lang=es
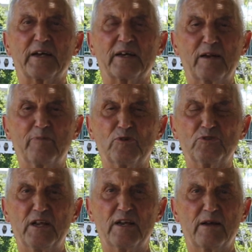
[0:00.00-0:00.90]
que
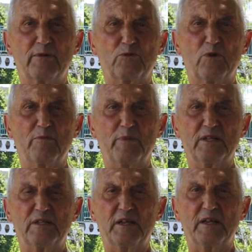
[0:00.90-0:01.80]
respondían
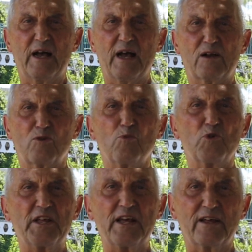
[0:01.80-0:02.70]
habitualmente a
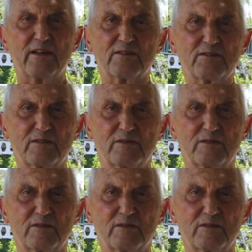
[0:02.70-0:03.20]
comunidades,